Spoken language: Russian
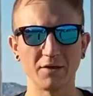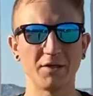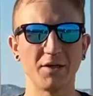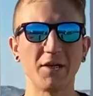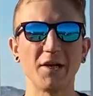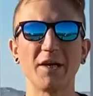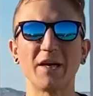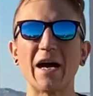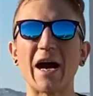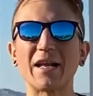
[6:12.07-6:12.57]

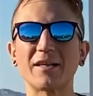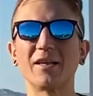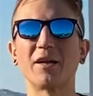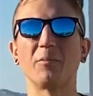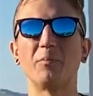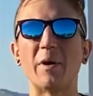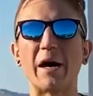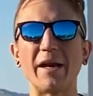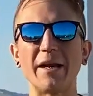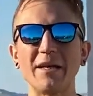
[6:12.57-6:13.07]
Делегатор
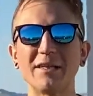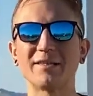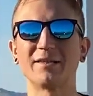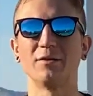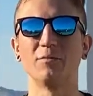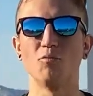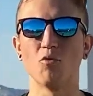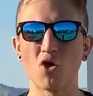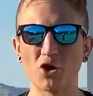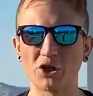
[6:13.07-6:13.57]
Борис
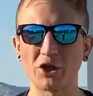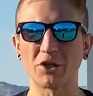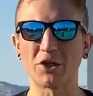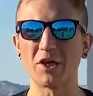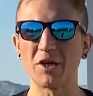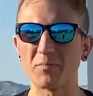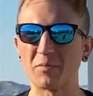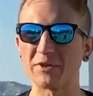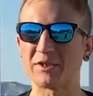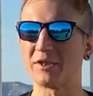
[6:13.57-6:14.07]
может
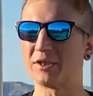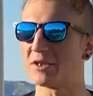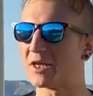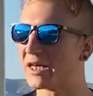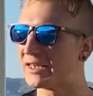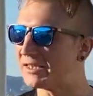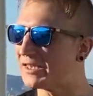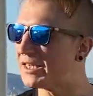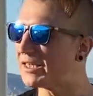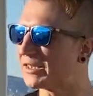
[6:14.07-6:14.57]
либо
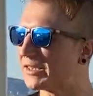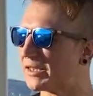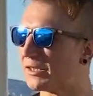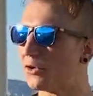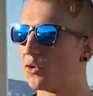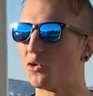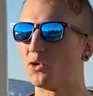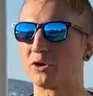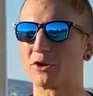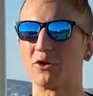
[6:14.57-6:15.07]
согласиться
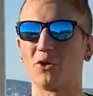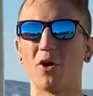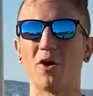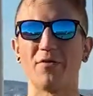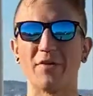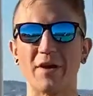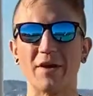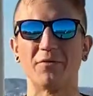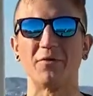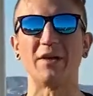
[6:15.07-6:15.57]
на
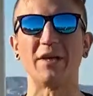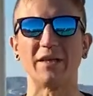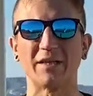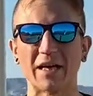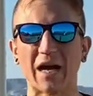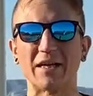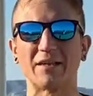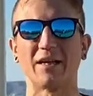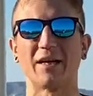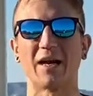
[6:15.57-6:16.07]
условия
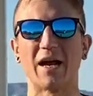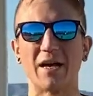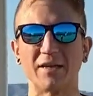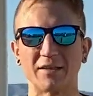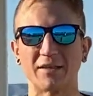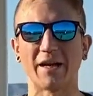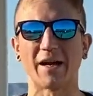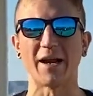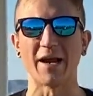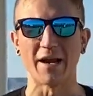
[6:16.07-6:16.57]
валидатора
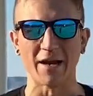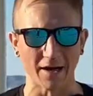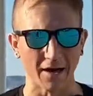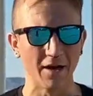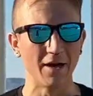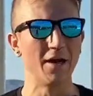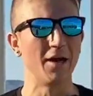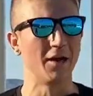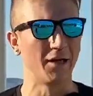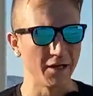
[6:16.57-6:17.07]
Андрея,
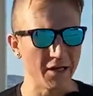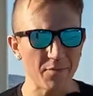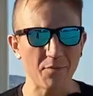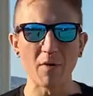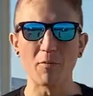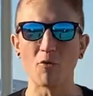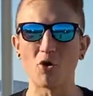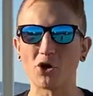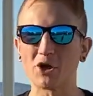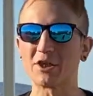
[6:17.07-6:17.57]
либо
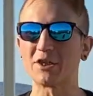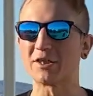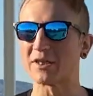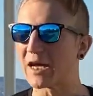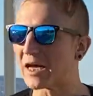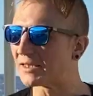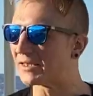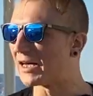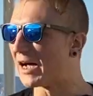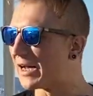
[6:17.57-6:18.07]
может
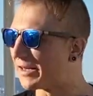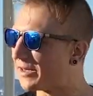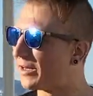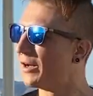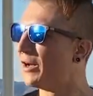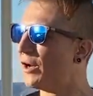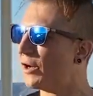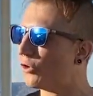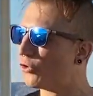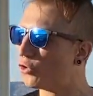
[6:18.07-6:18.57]
сказать,
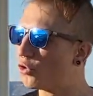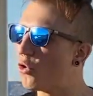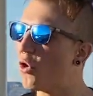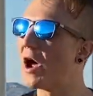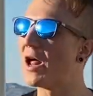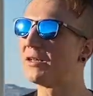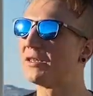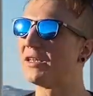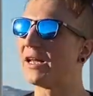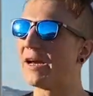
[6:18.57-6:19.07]
ну,
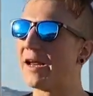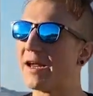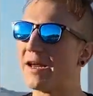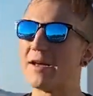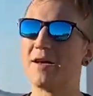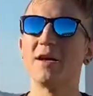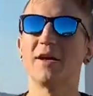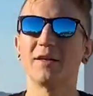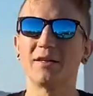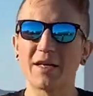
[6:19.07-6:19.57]

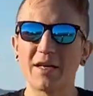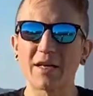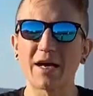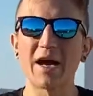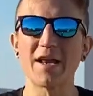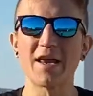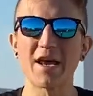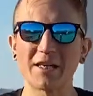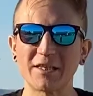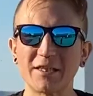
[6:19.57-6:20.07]
Андрей, ты,
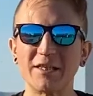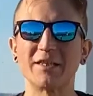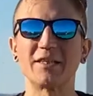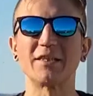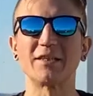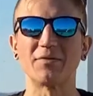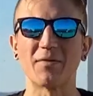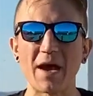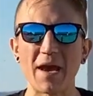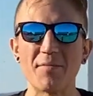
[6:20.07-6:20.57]
конечно, со
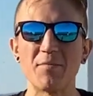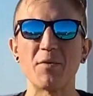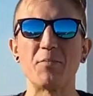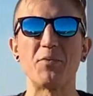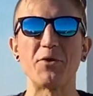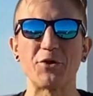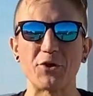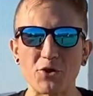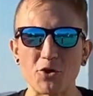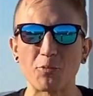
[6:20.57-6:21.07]
своими
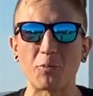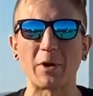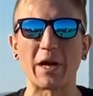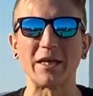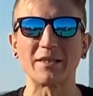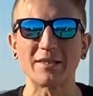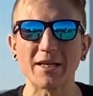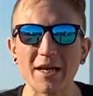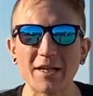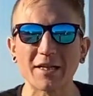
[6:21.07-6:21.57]
пятью
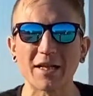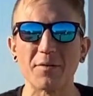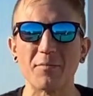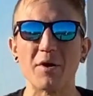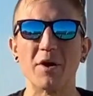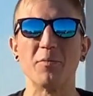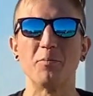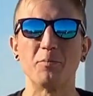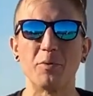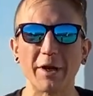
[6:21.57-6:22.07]

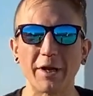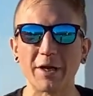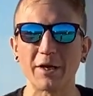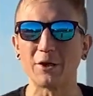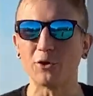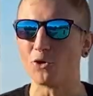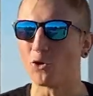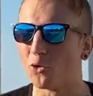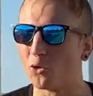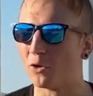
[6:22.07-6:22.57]
процентами
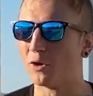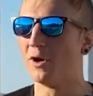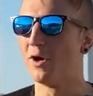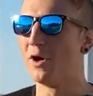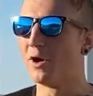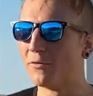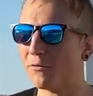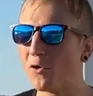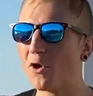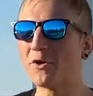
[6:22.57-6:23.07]
перегнул.
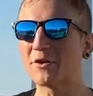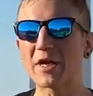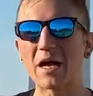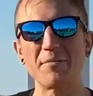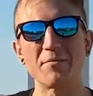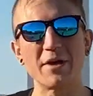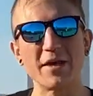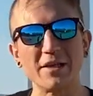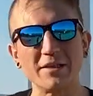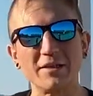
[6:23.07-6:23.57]
Вон
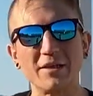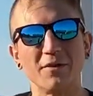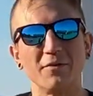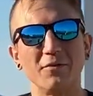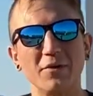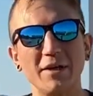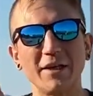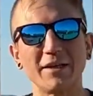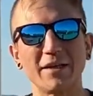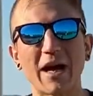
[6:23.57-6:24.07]
там есть
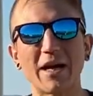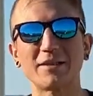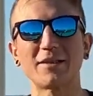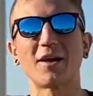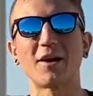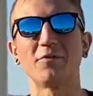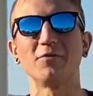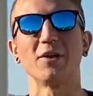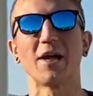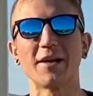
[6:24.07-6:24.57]

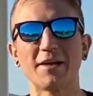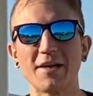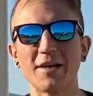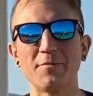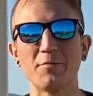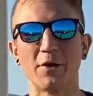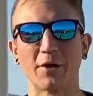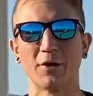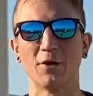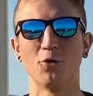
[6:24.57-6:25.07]
валидатор
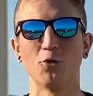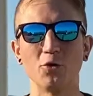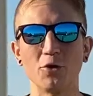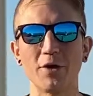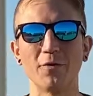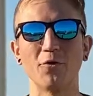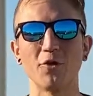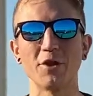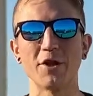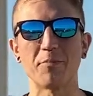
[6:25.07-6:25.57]
Владимир, у
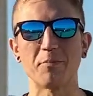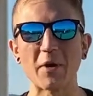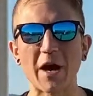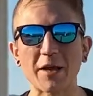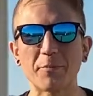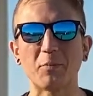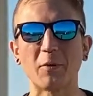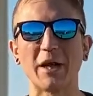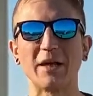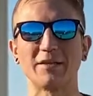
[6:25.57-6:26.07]
него не
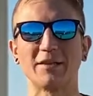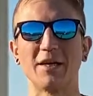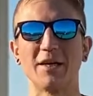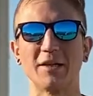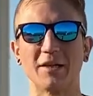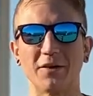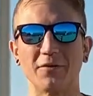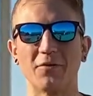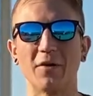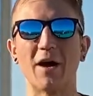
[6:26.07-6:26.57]

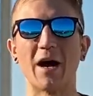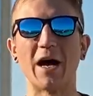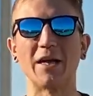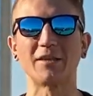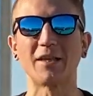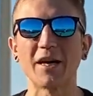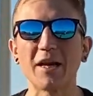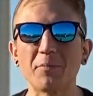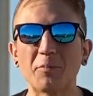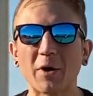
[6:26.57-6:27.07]
5%, а
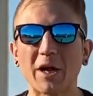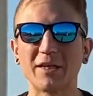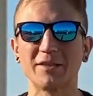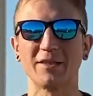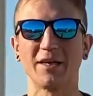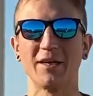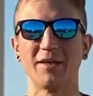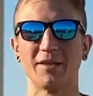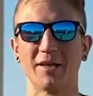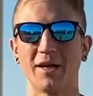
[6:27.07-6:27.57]

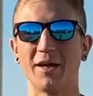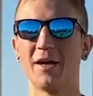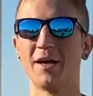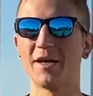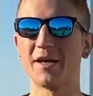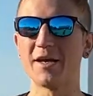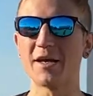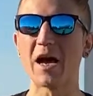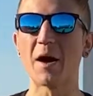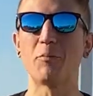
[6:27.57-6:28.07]
3%,
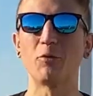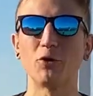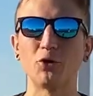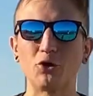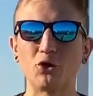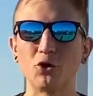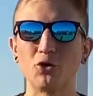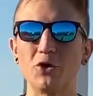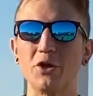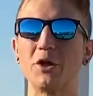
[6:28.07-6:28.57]
и я
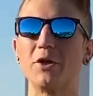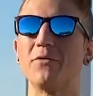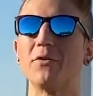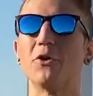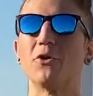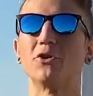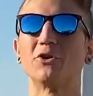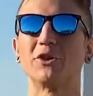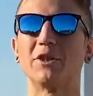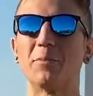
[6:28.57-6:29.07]
получу не
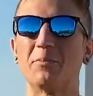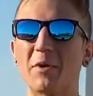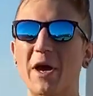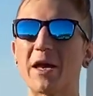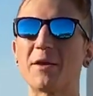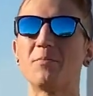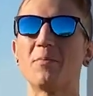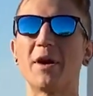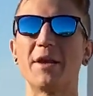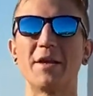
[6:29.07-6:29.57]

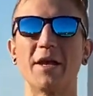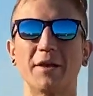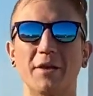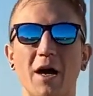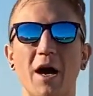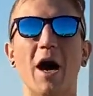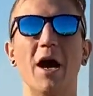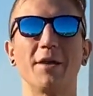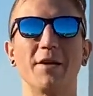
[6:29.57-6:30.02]
95 монет, а